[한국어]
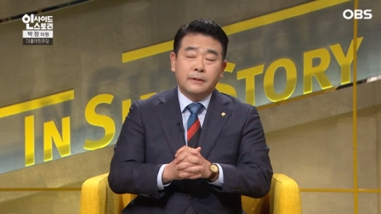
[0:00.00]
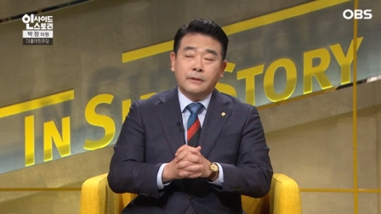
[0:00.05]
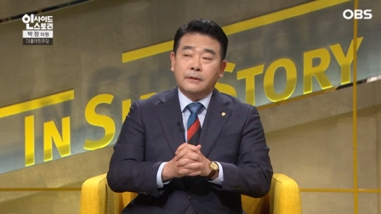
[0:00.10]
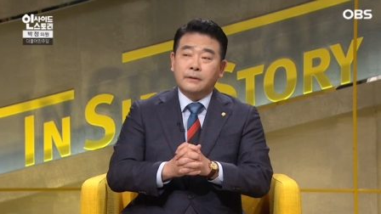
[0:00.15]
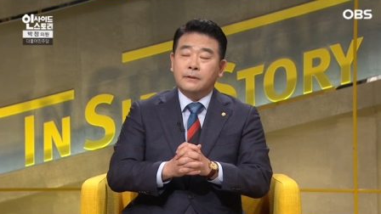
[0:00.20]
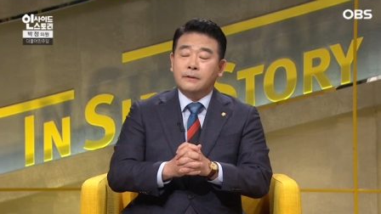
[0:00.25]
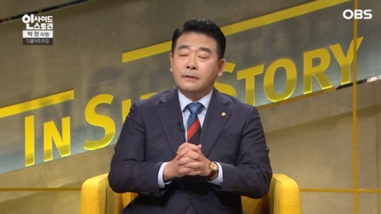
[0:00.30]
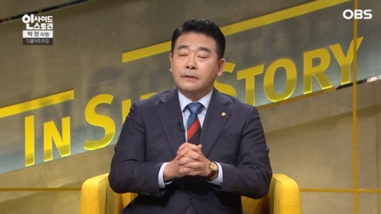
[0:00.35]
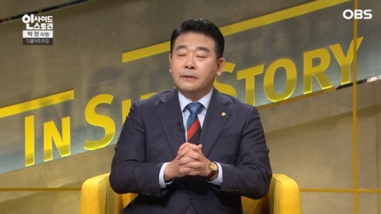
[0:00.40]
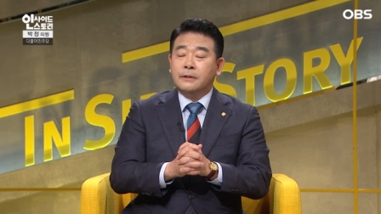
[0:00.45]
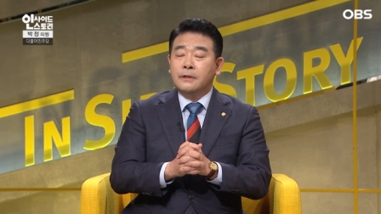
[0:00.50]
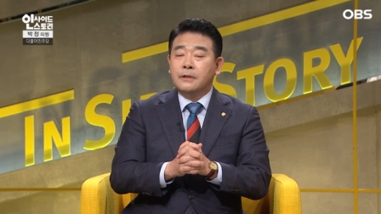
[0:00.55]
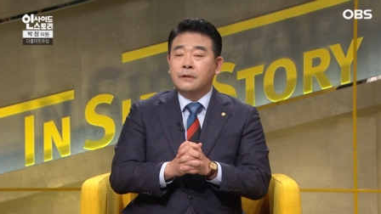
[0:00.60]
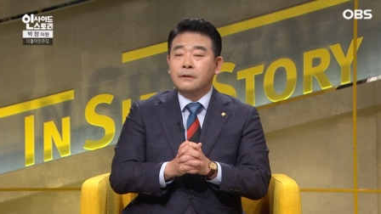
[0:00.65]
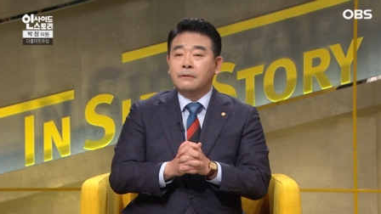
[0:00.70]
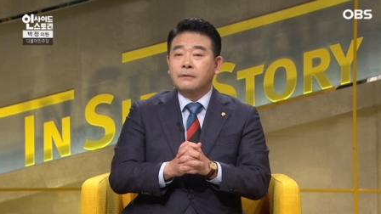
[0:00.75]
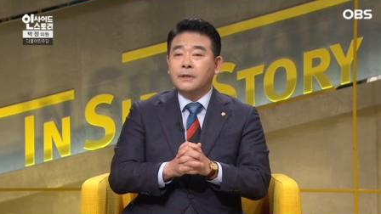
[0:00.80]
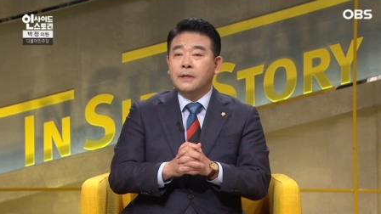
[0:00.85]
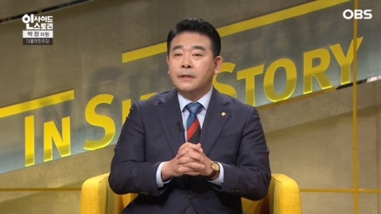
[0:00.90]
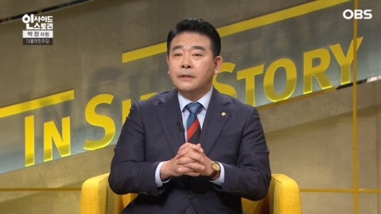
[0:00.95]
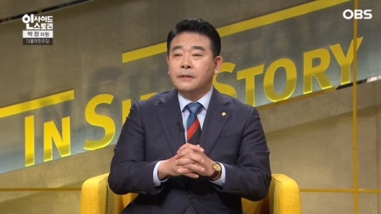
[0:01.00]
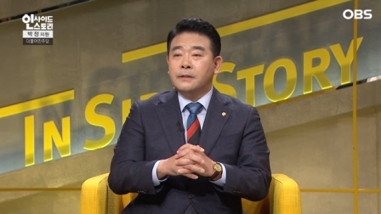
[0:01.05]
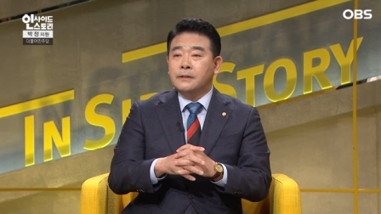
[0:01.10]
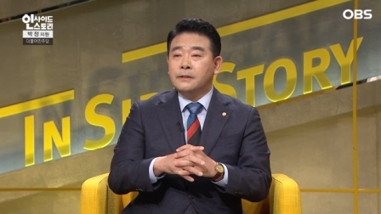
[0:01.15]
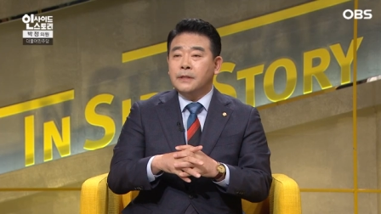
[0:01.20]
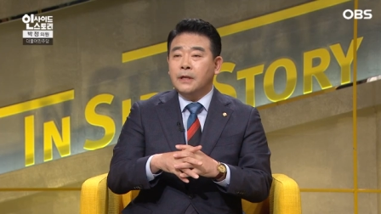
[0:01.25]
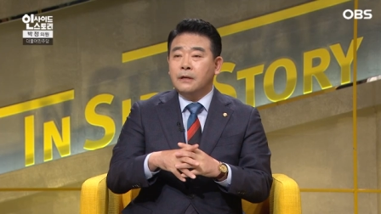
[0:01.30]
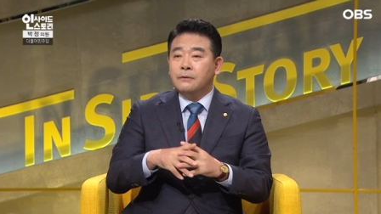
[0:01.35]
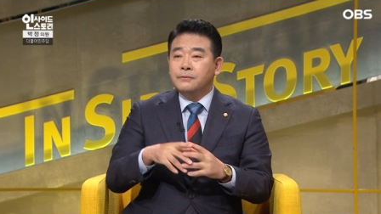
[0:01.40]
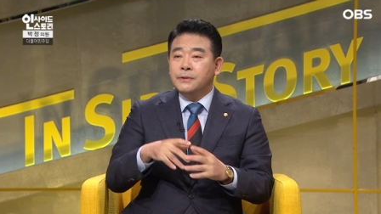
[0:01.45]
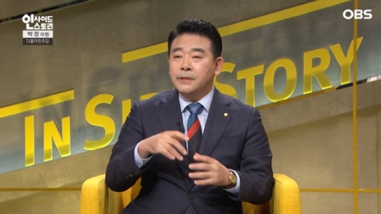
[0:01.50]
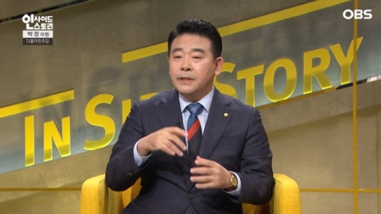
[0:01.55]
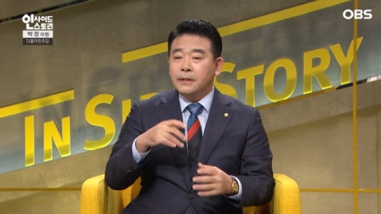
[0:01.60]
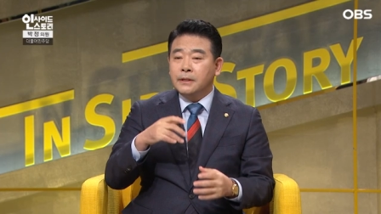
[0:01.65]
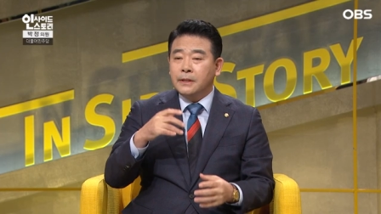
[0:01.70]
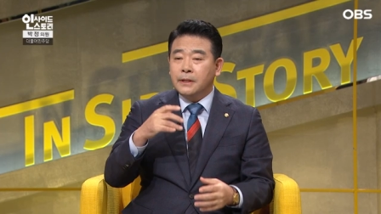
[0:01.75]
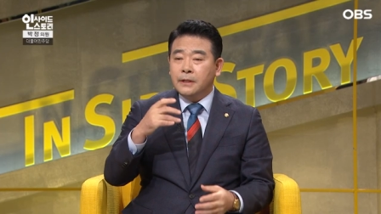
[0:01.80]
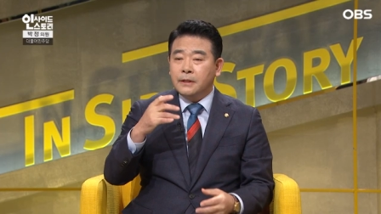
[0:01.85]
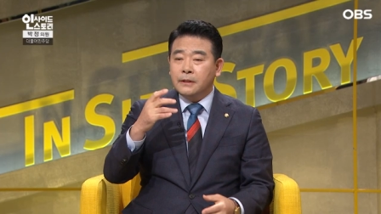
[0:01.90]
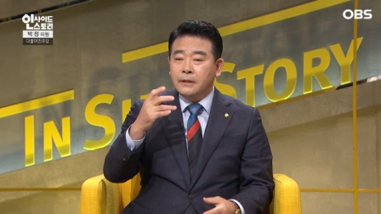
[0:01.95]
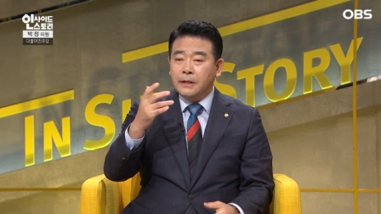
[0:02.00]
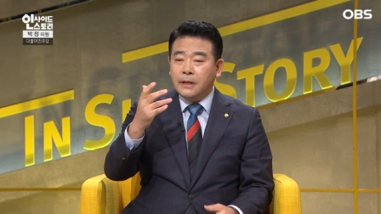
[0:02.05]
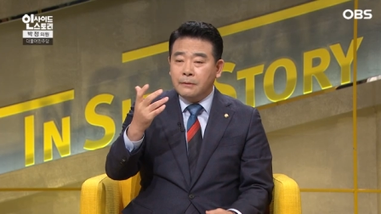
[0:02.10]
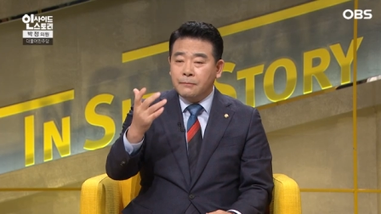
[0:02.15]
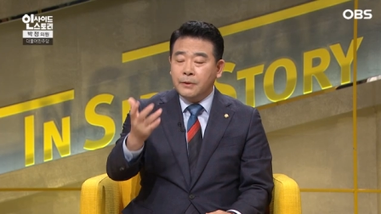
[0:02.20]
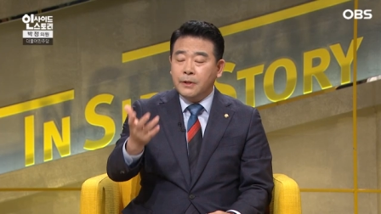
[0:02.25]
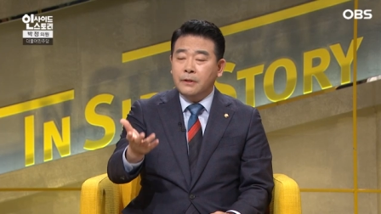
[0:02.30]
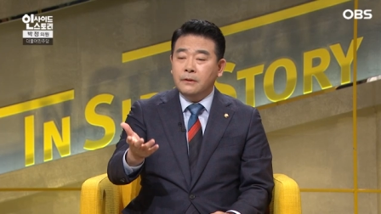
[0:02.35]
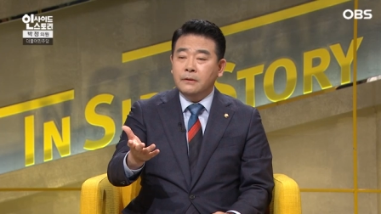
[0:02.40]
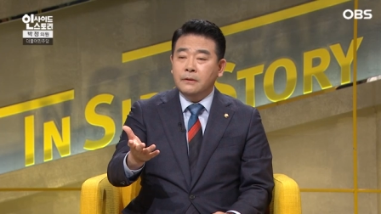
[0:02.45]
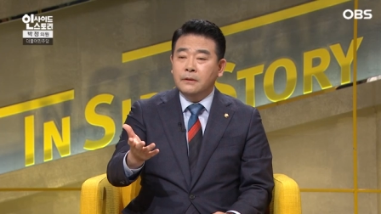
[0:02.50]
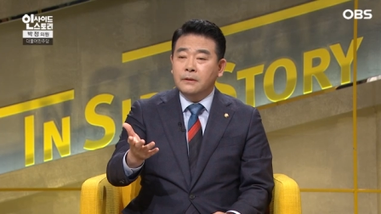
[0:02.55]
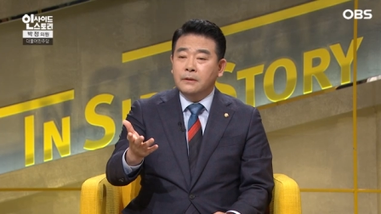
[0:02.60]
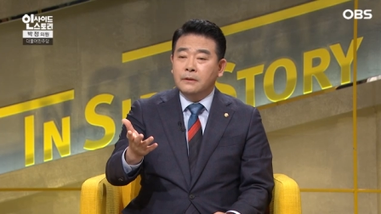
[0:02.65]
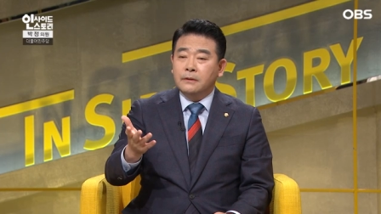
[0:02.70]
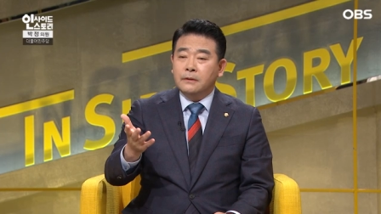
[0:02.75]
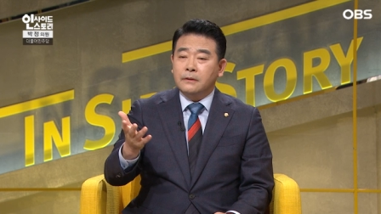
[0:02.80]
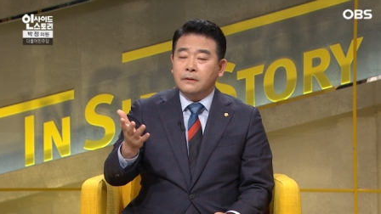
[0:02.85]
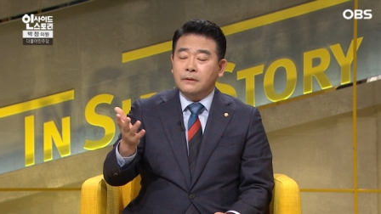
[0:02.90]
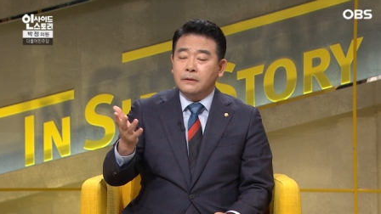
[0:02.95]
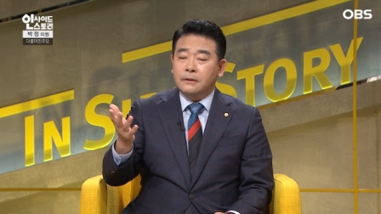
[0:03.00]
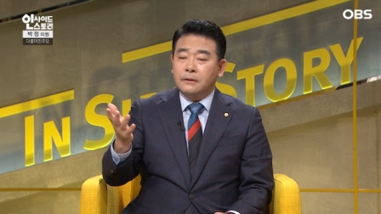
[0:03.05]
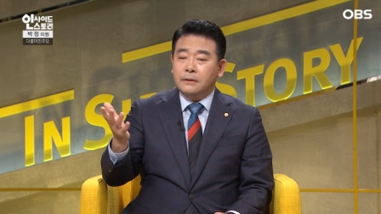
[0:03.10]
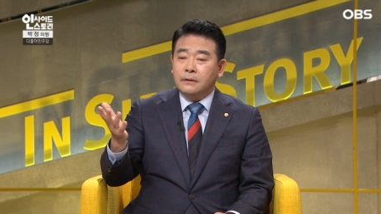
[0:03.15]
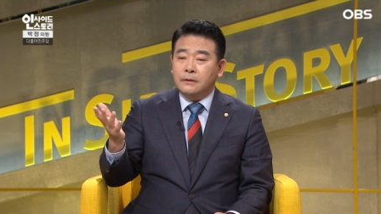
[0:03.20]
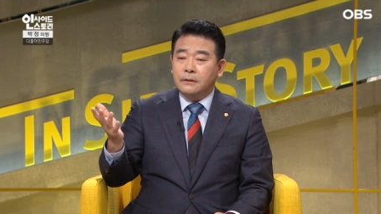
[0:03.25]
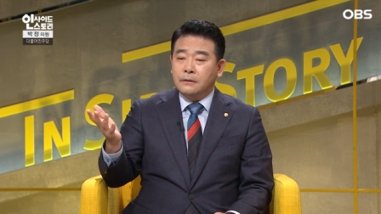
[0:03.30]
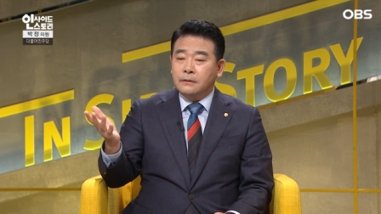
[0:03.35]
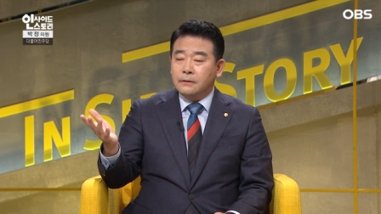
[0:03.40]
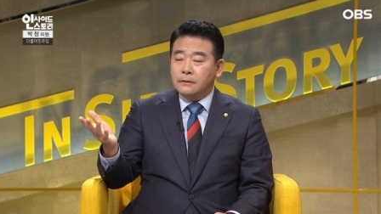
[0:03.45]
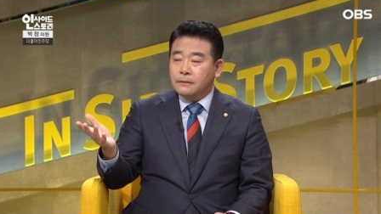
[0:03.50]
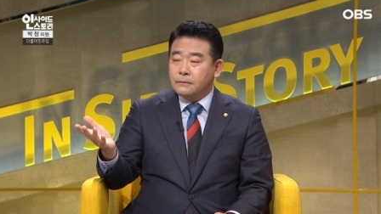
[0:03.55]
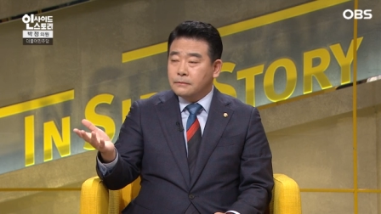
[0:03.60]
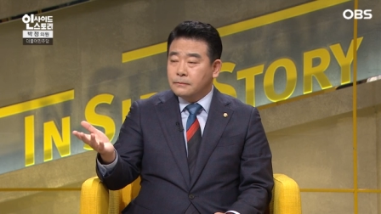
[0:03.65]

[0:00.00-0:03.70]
네. 어, 1년간 이 사업 시행 계획을 내면 어,